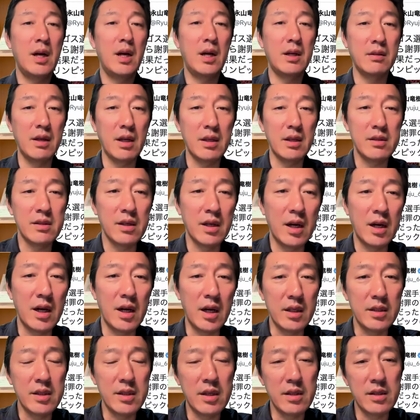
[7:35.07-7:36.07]
あるやつ
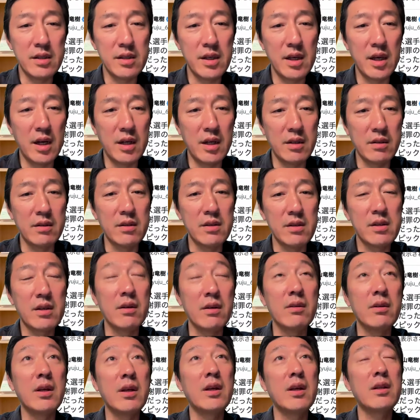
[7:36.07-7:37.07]
が全然あるんです
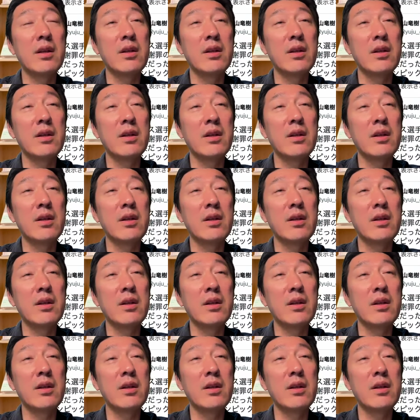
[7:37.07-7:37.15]
けどね、